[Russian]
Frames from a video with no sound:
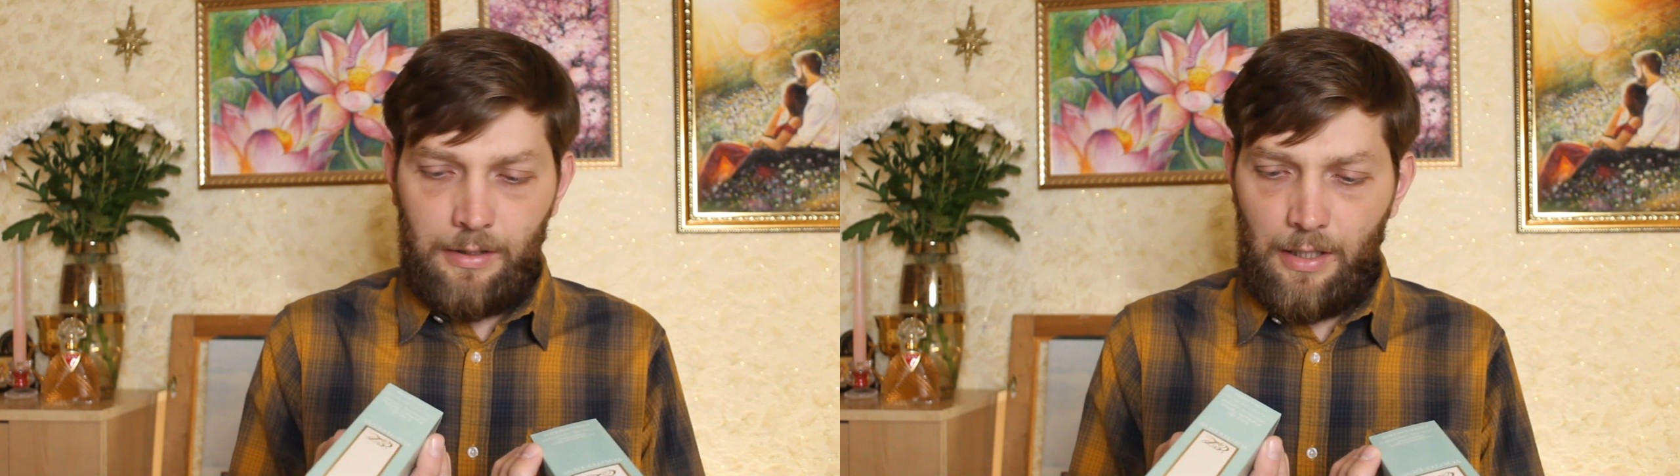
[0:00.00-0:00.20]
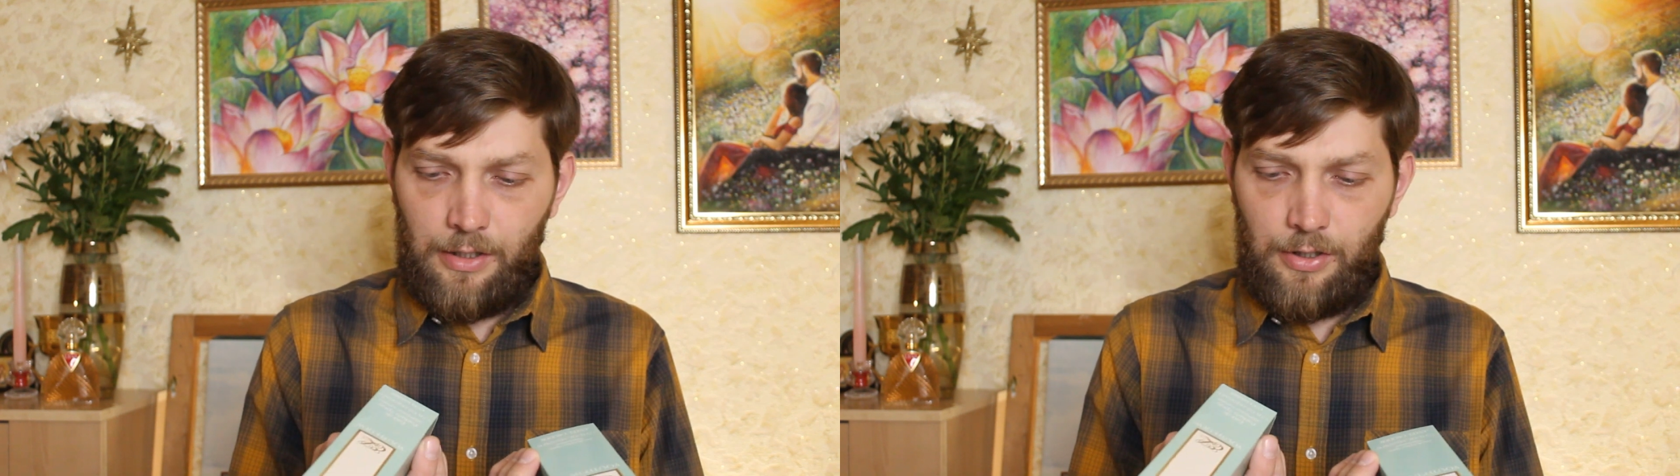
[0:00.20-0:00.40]

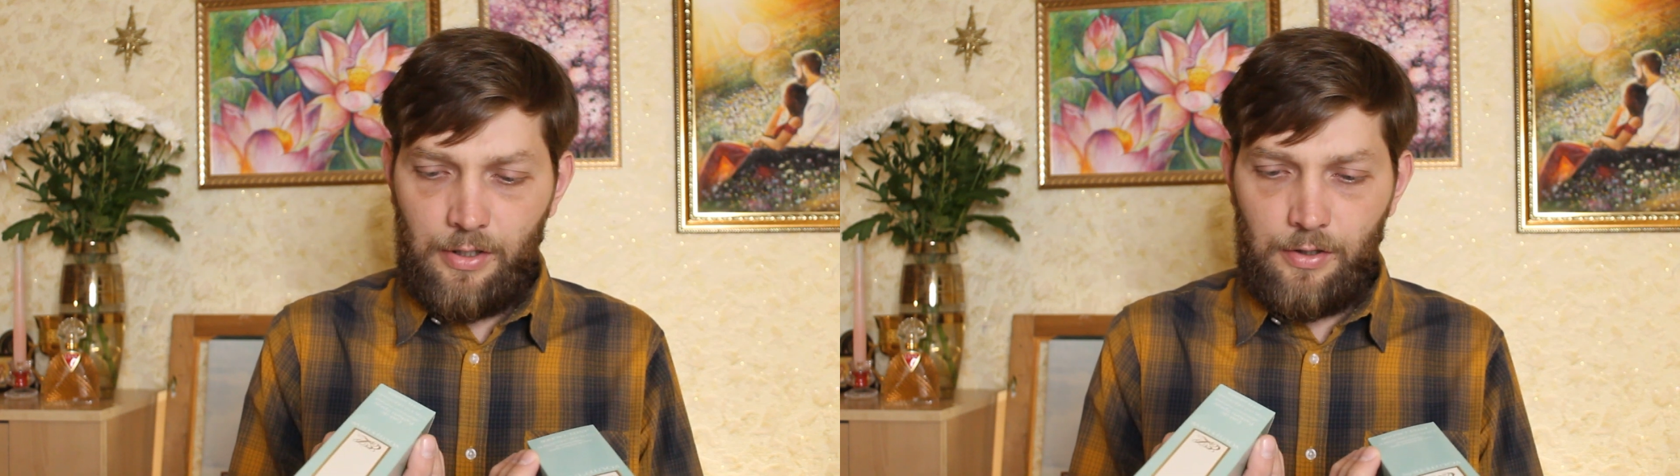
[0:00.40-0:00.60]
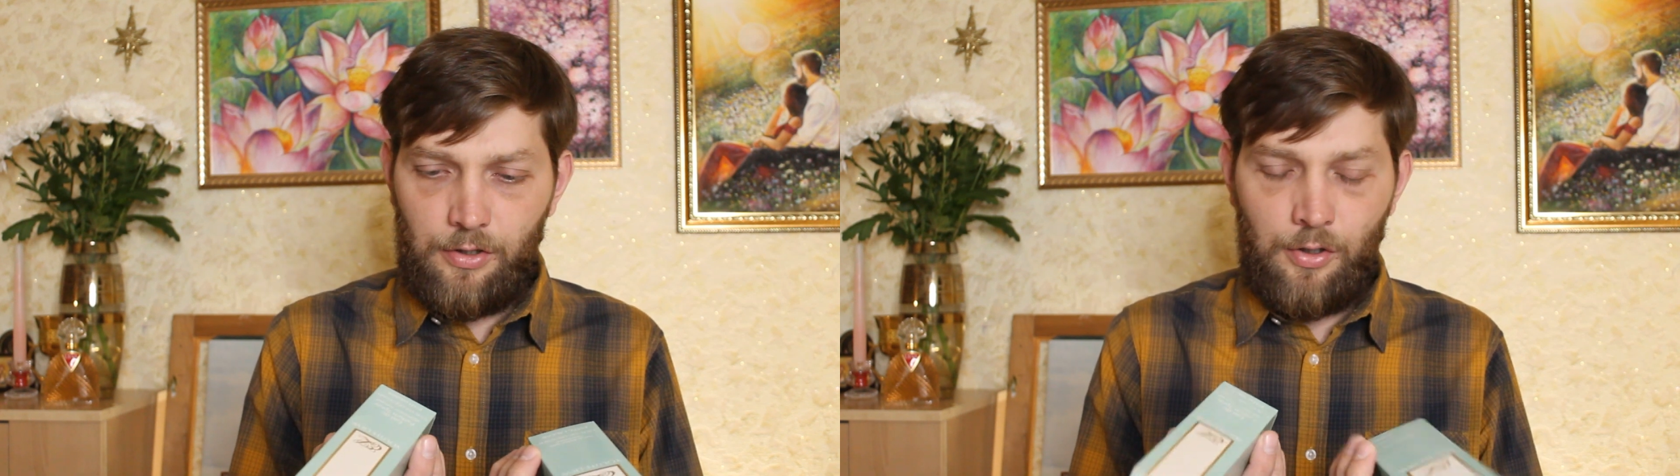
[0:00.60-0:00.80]
Также
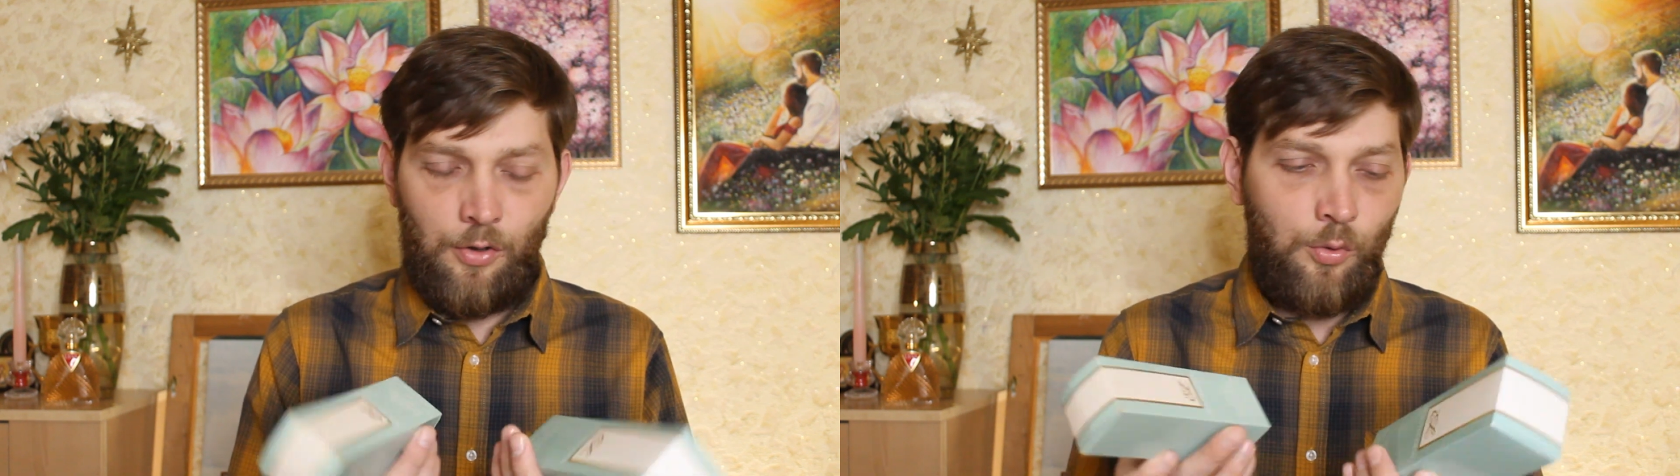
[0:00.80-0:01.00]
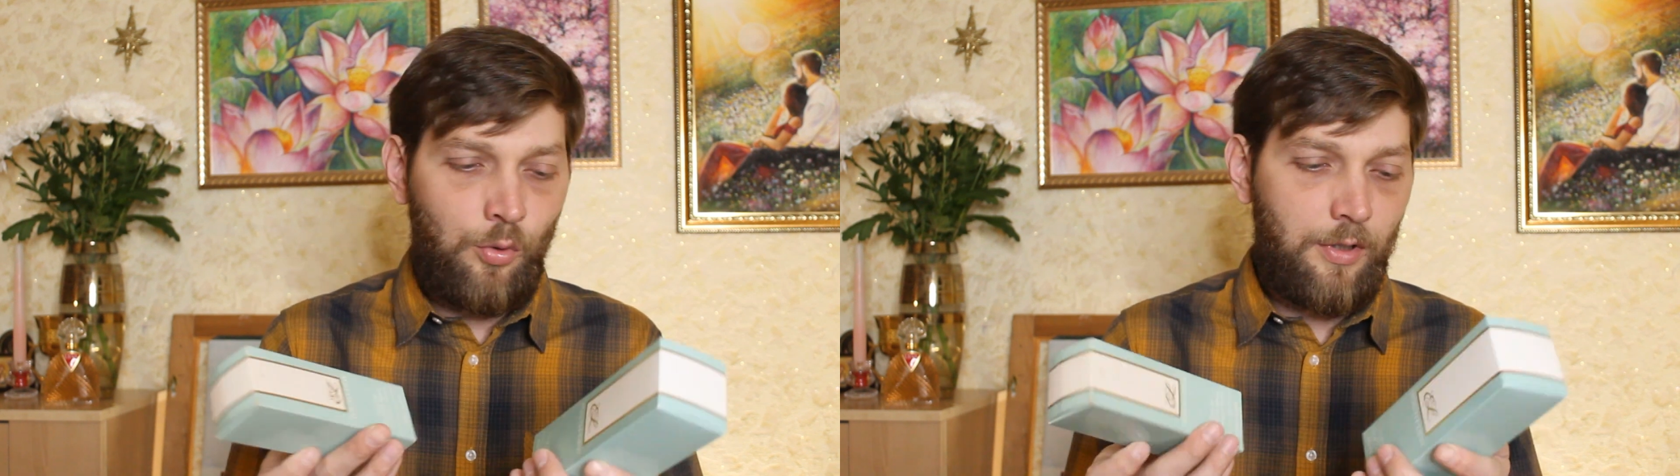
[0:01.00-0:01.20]
есть и
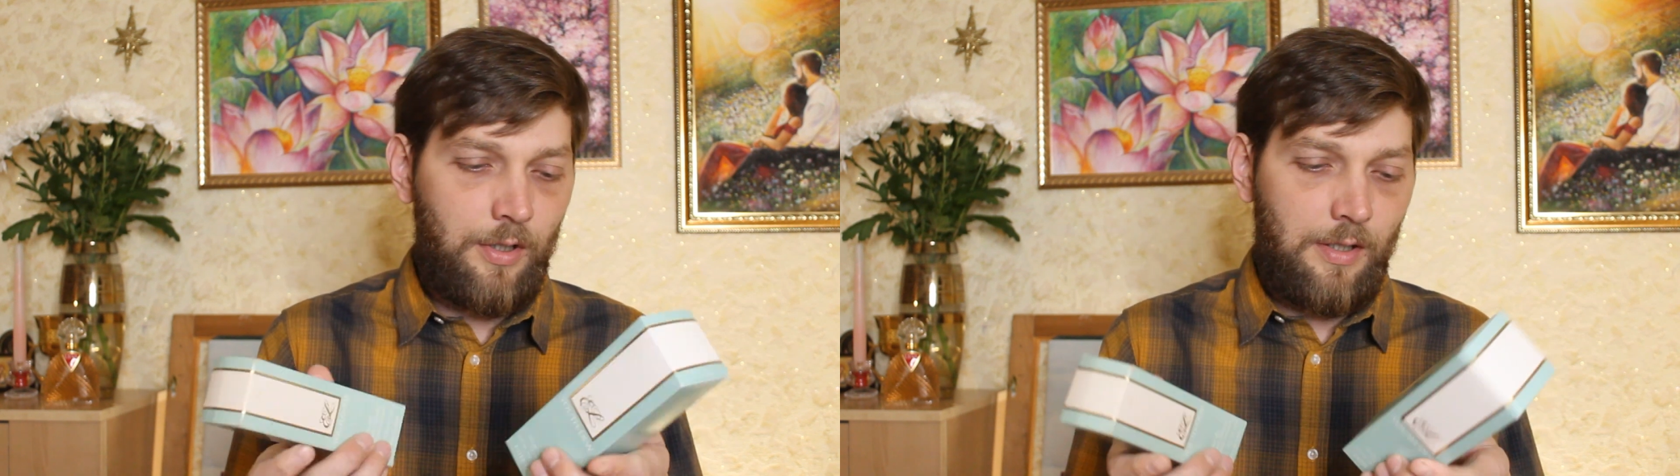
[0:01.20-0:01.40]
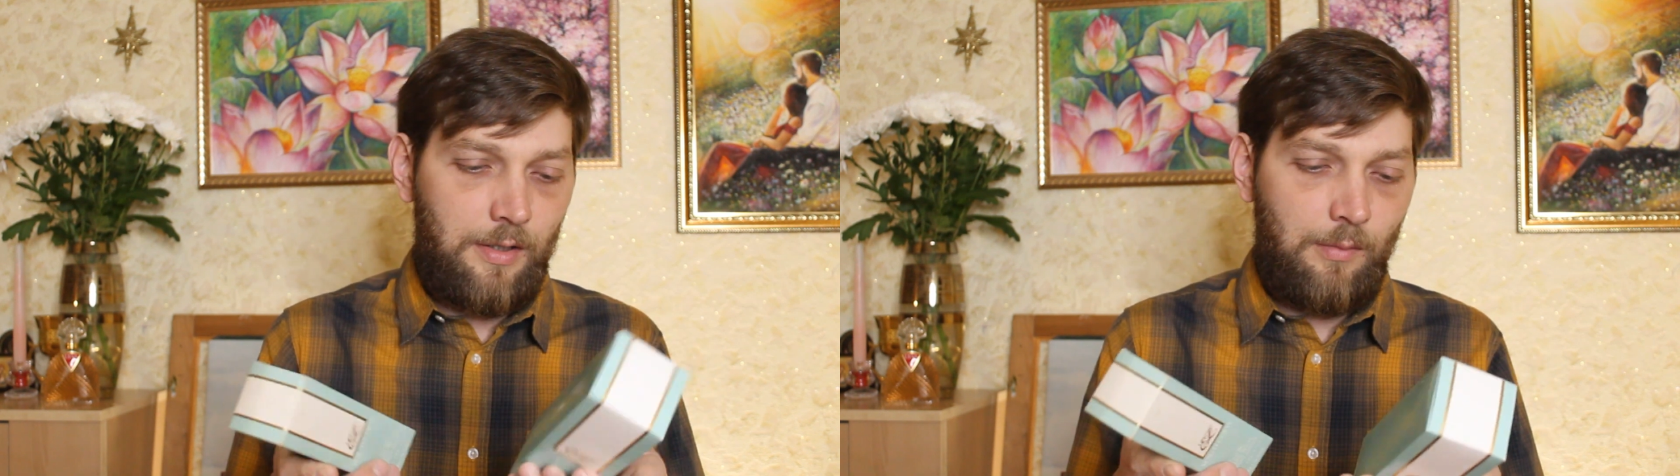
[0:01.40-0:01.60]
штрих-коды,
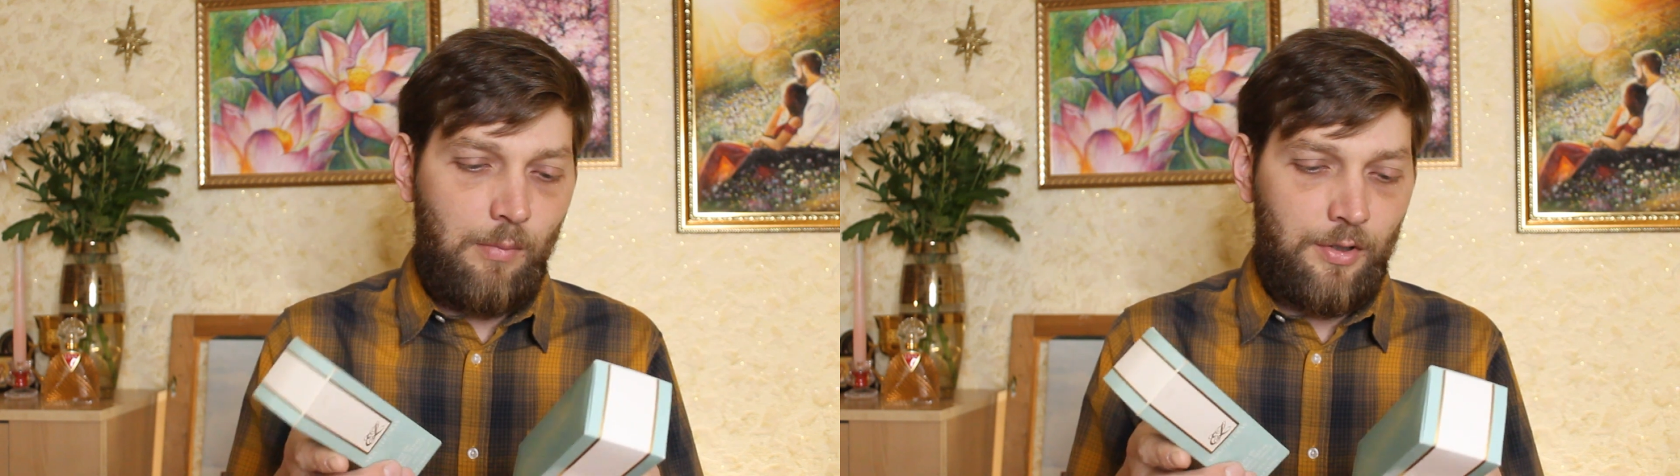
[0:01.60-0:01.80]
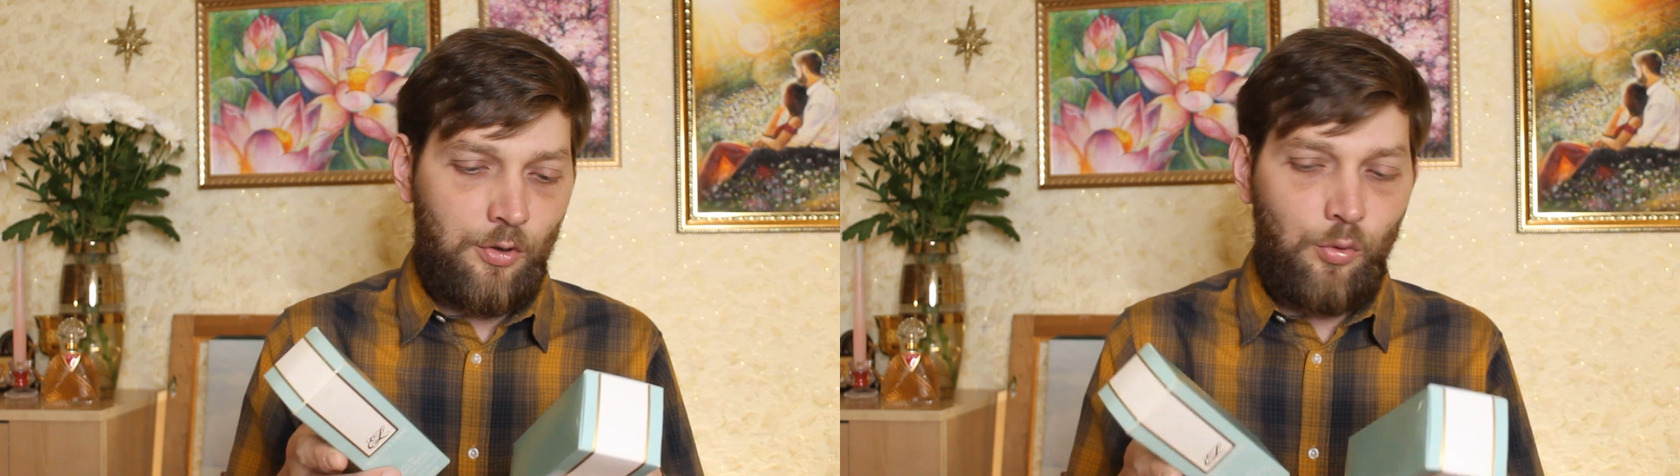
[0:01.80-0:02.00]
есть и
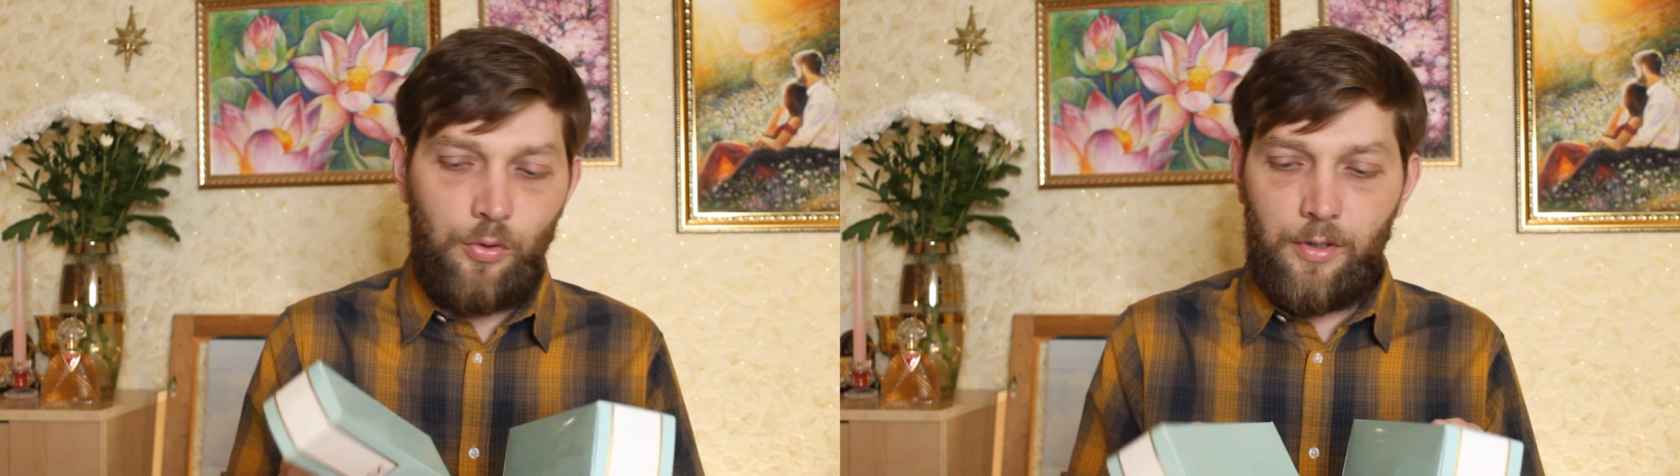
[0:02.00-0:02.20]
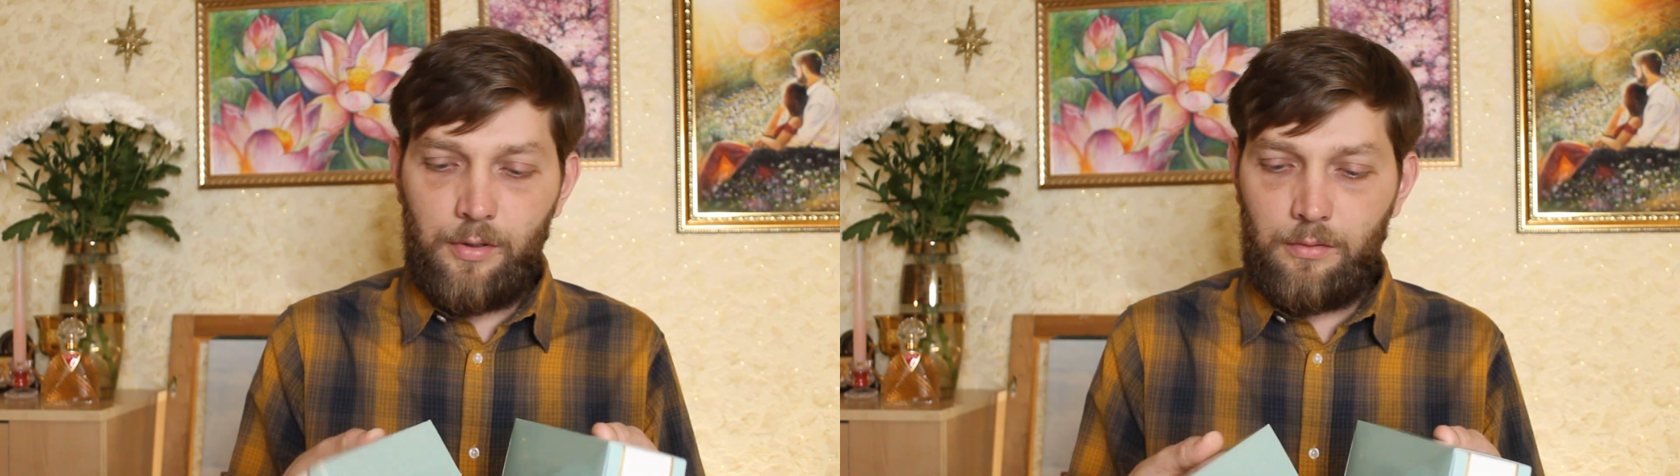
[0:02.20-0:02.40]

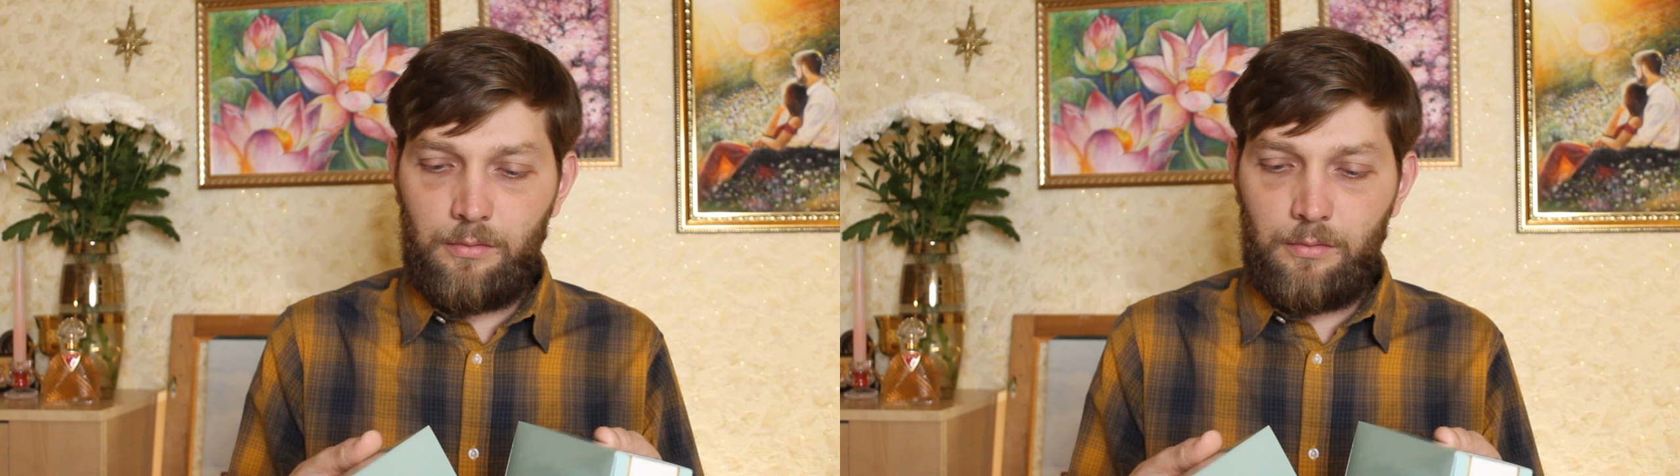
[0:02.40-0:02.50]
батч-коды.